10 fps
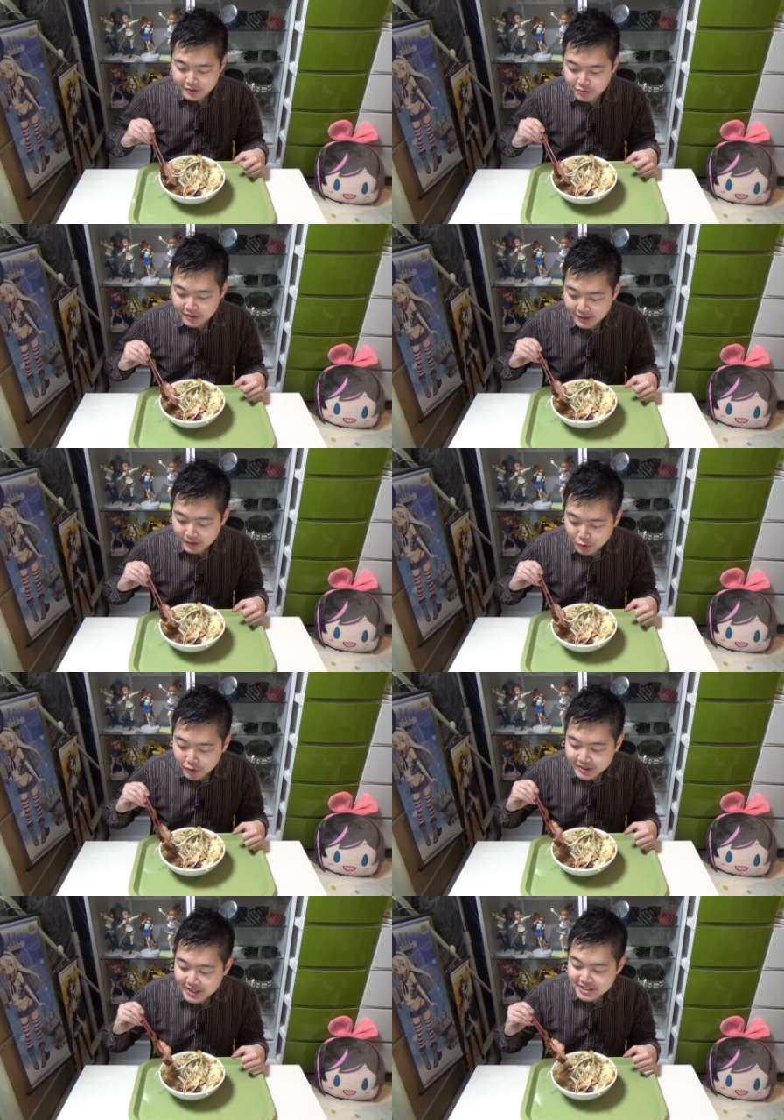それから
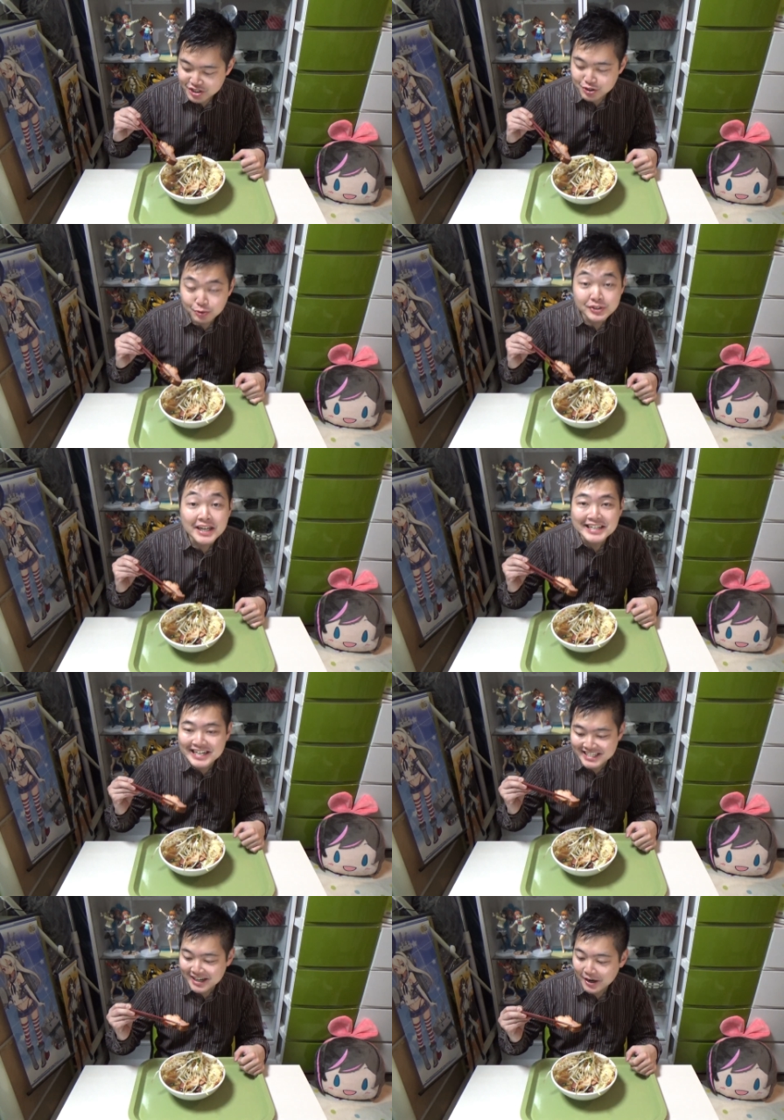5切れ中2切れ
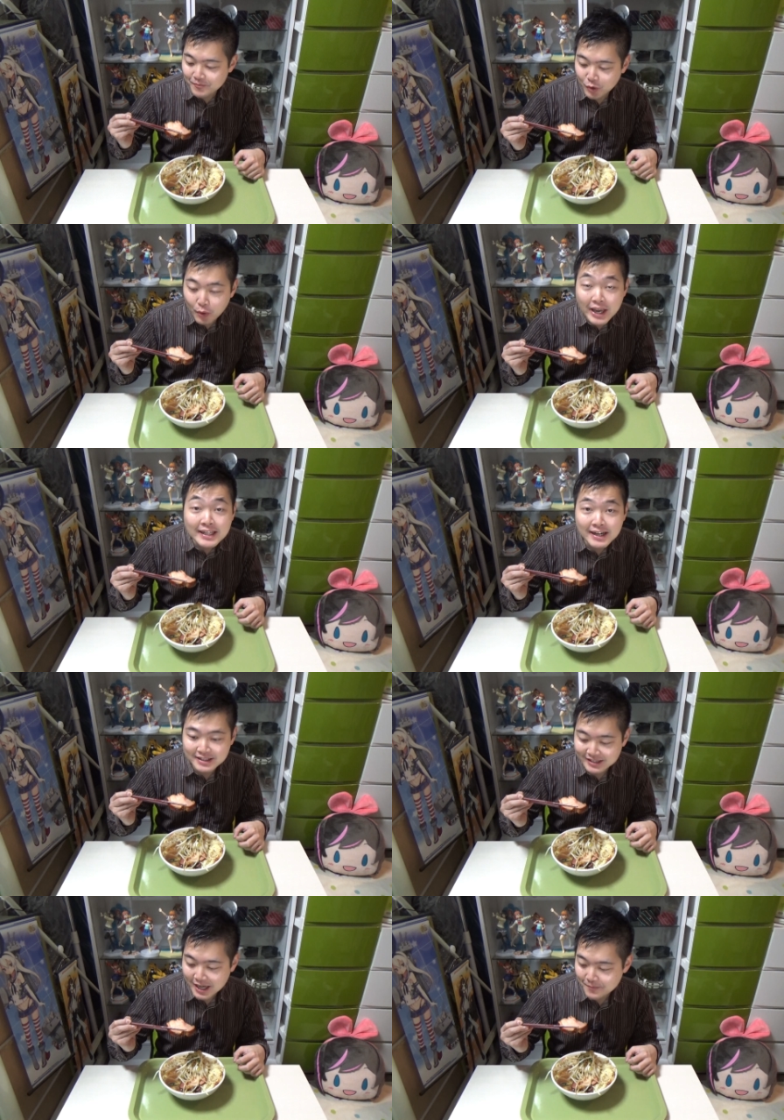しか置けなかっ
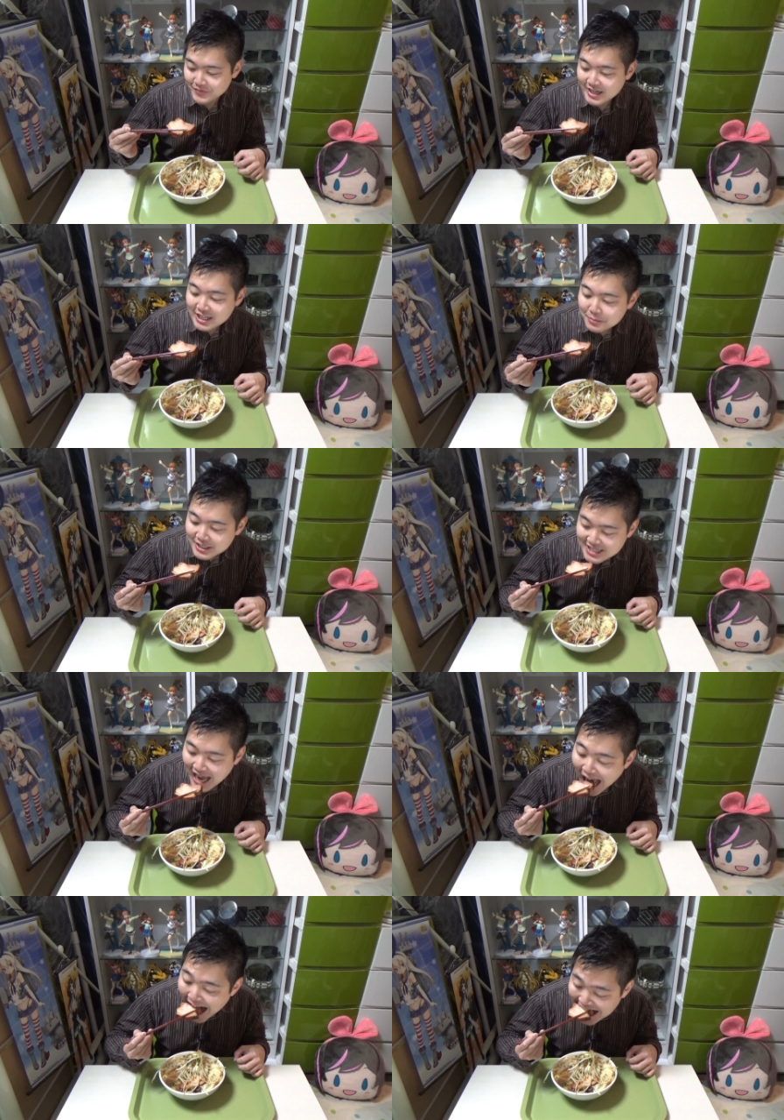た焼き豚さん